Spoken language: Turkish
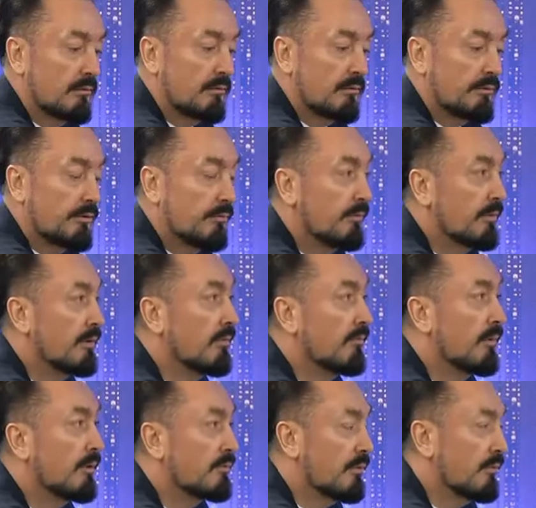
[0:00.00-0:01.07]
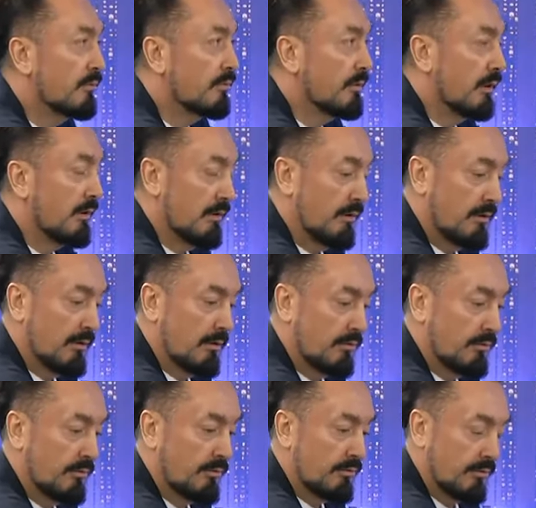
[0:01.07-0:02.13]
Şimdi mason üstadlarla
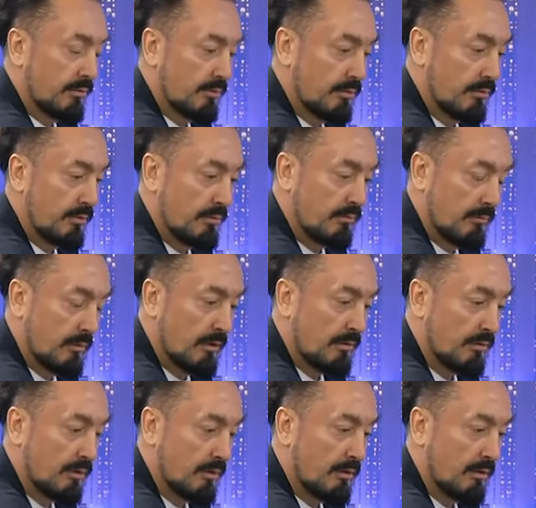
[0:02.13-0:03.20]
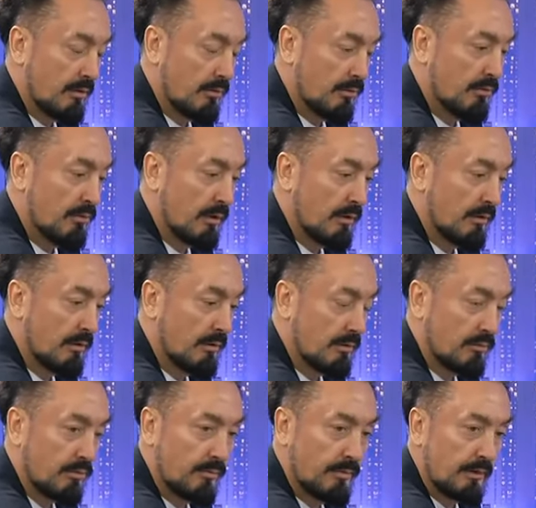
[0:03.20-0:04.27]
konuştuk. Maşallah yukarıda
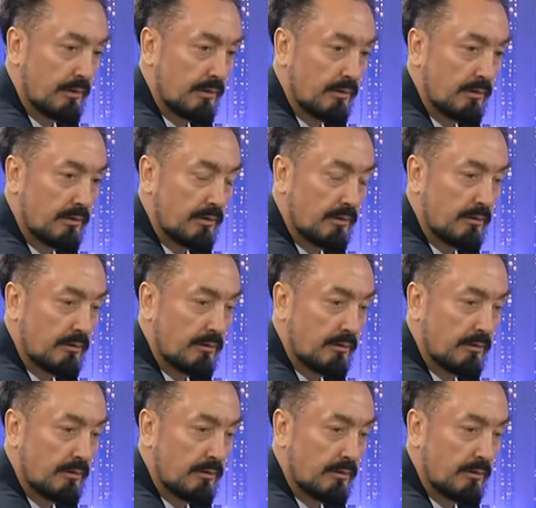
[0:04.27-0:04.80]
sohbet ettik.